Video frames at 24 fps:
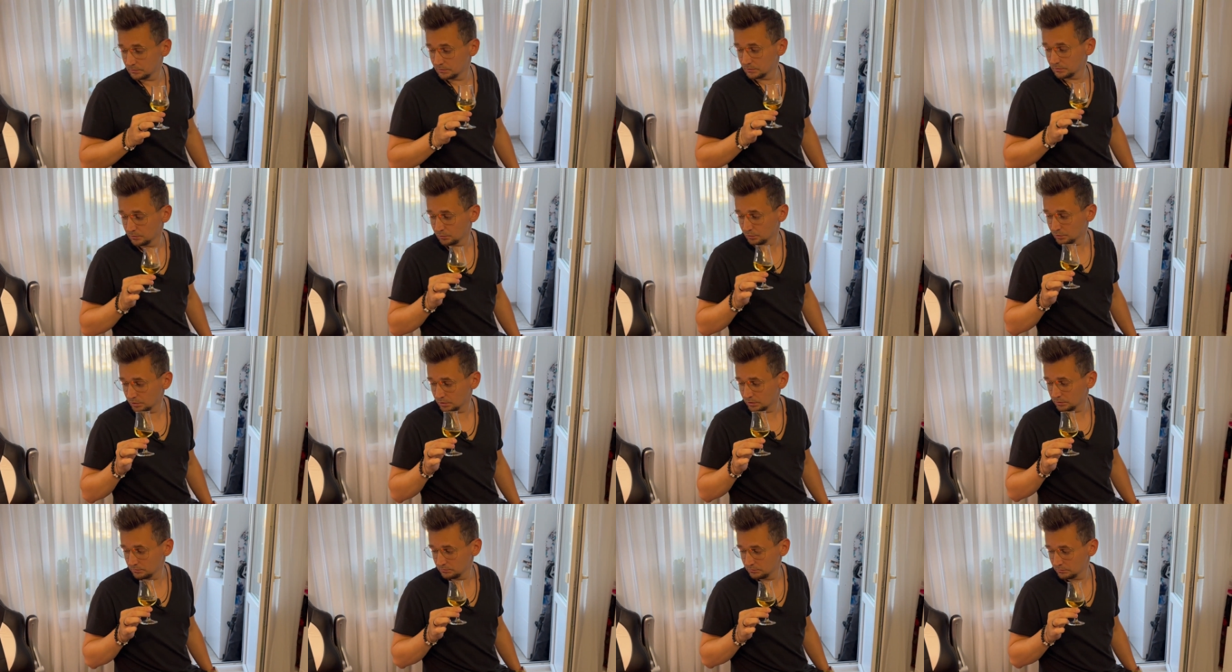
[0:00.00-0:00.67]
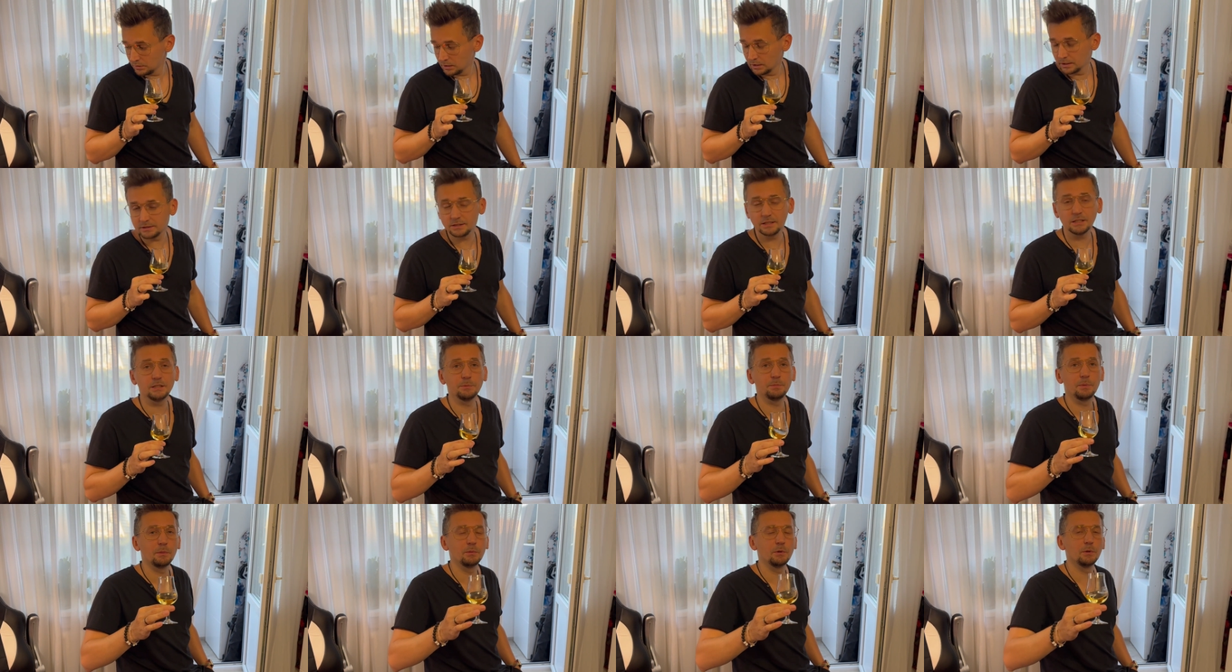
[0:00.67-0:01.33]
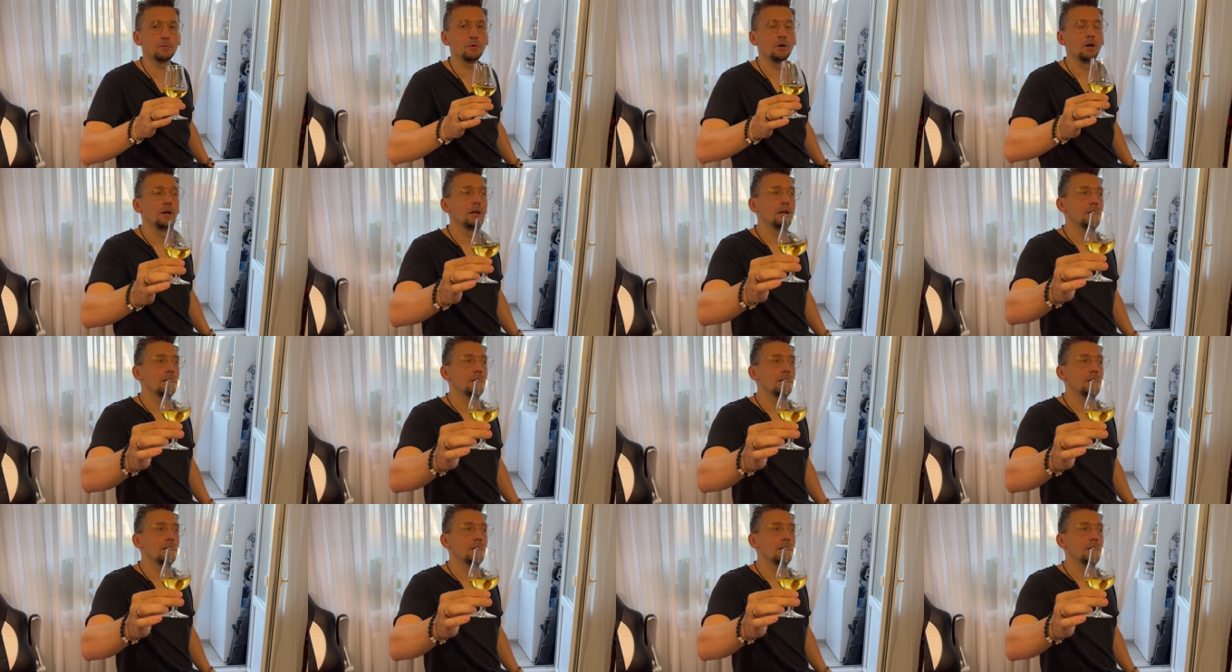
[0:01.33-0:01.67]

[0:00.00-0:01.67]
что двух кстати, по-моему,